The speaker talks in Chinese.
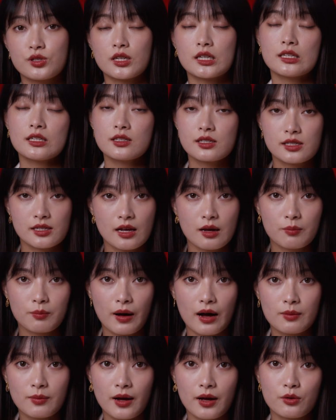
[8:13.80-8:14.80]
今一千
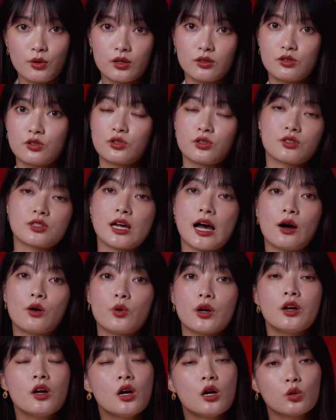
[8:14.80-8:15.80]
八百元的这个价
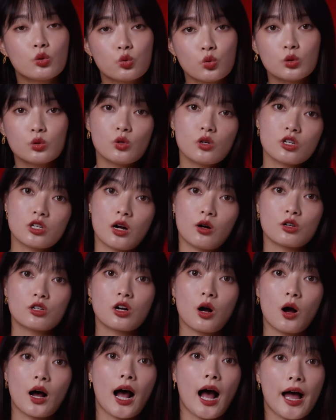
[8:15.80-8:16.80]
位，多多少
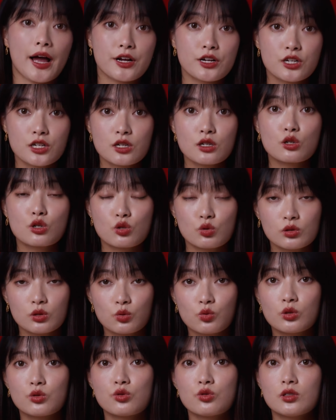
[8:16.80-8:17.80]
少还是说得
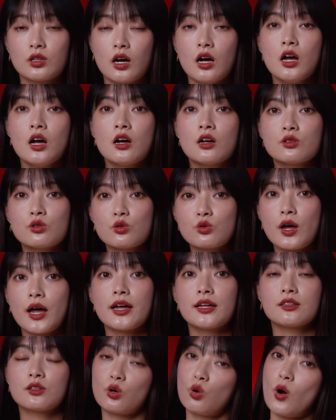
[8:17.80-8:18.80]
过去的。就
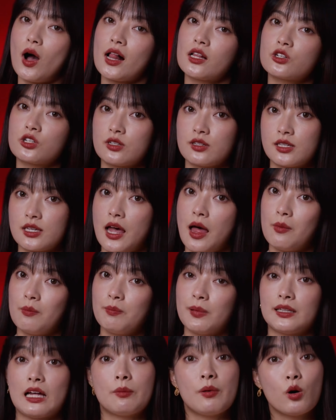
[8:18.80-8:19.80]
算你花了这个钱
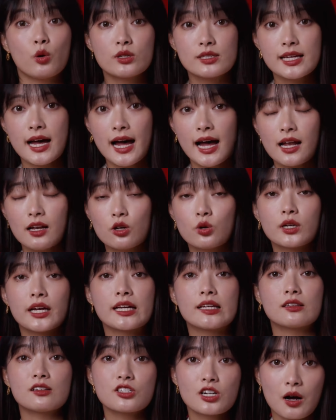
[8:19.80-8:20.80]
把它抱回家，留给
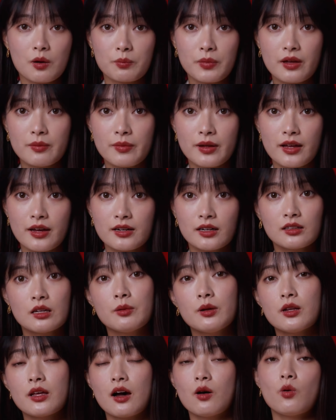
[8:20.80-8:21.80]
你的长辈们，让他
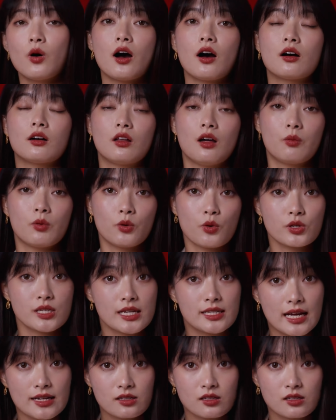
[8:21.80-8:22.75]
们联网和老朋友下下